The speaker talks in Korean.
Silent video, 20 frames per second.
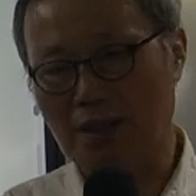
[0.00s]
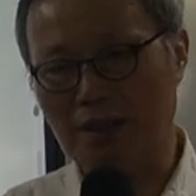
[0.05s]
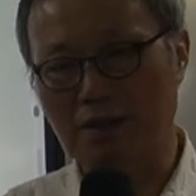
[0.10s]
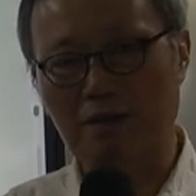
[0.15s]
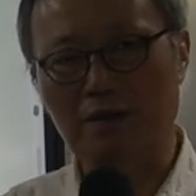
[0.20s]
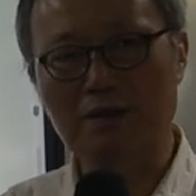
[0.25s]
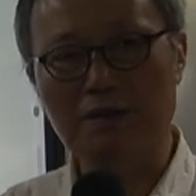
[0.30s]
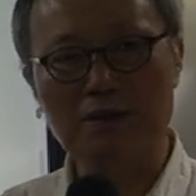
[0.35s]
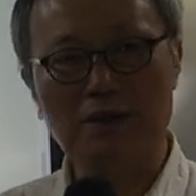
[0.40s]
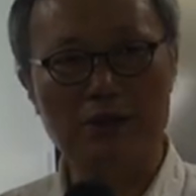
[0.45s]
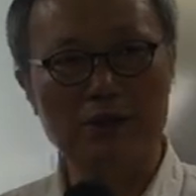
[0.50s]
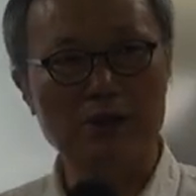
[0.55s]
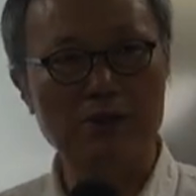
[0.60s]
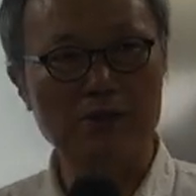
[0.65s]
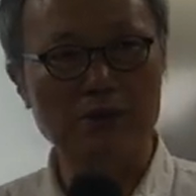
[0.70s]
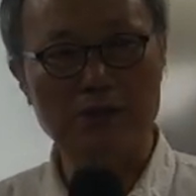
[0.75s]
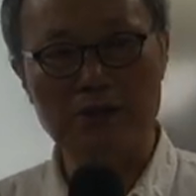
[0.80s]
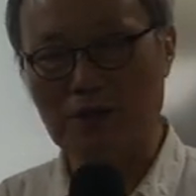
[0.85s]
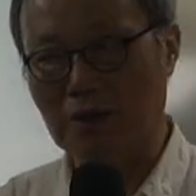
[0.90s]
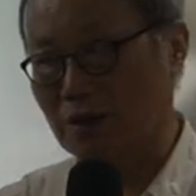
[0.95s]
그런
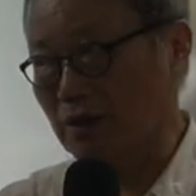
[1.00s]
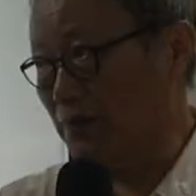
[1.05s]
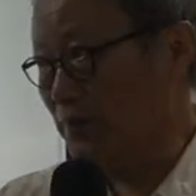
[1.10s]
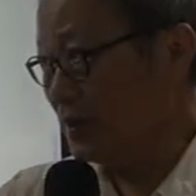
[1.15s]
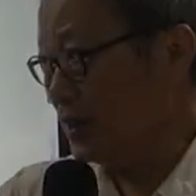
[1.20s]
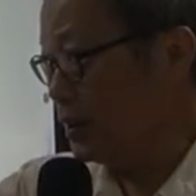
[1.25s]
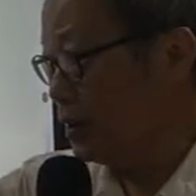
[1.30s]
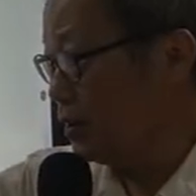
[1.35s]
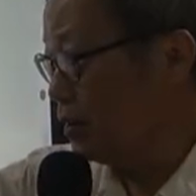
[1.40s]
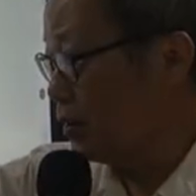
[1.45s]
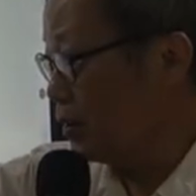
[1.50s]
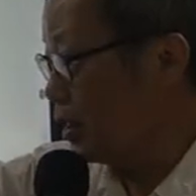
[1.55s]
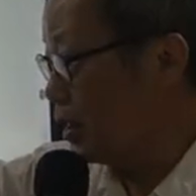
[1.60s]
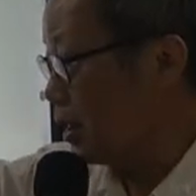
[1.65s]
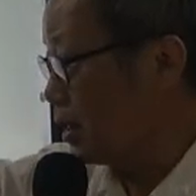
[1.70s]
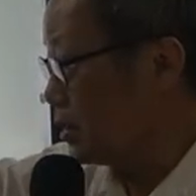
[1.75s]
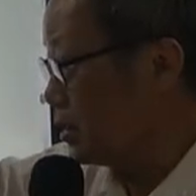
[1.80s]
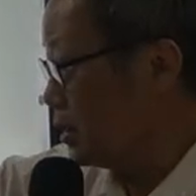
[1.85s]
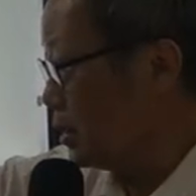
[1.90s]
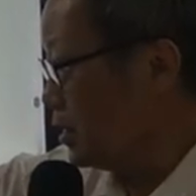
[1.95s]
사회로 지금
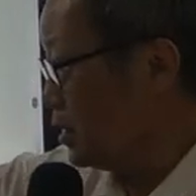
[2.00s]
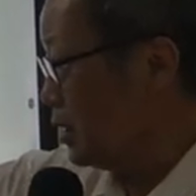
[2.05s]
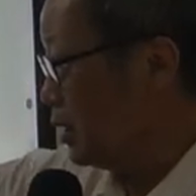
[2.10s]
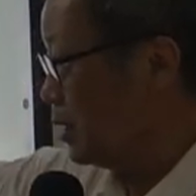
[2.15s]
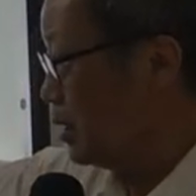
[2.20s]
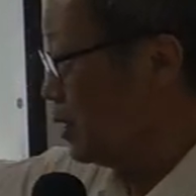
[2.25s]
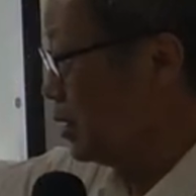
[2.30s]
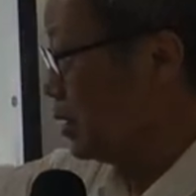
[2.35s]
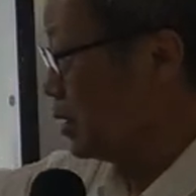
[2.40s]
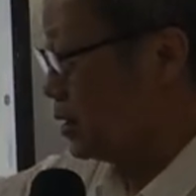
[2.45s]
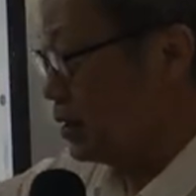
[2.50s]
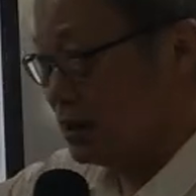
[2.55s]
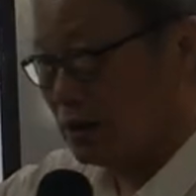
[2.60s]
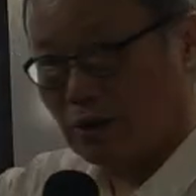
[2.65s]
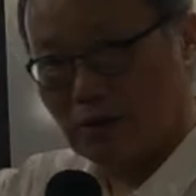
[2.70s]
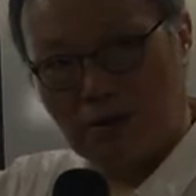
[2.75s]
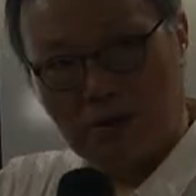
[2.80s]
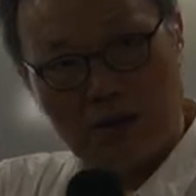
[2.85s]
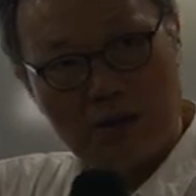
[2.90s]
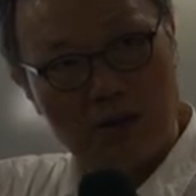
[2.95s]
흘러가는 그